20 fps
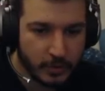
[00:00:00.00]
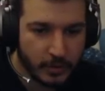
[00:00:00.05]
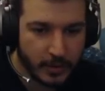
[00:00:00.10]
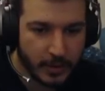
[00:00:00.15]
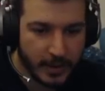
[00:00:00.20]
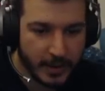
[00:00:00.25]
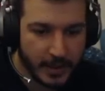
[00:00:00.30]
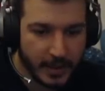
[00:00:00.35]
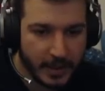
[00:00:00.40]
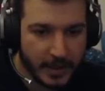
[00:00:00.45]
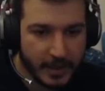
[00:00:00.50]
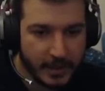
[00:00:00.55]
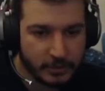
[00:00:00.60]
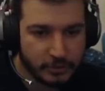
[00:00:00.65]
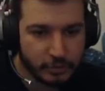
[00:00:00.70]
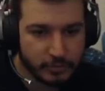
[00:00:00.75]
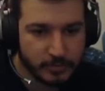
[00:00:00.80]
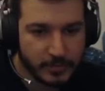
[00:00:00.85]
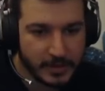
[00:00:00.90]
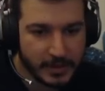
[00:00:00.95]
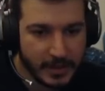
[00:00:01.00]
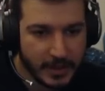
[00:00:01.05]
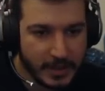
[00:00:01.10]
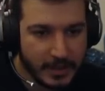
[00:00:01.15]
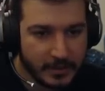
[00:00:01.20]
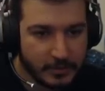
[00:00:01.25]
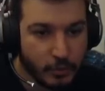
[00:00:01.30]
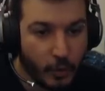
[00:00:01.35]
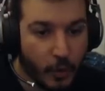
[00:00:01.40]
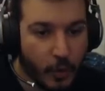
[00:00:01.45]
e, e tutmadı.
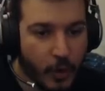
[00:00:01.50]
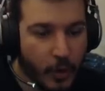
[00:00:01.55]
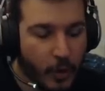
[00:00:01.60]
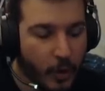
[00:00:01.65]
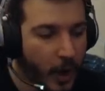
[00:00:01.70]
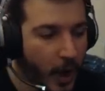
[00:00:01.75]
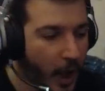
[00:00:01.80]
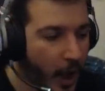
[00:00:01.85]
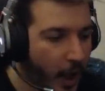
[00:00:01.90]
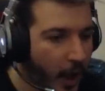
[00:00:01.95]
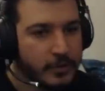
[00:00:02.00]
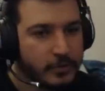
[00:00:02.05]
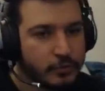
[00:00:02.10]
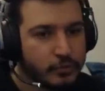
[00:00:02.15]
E oha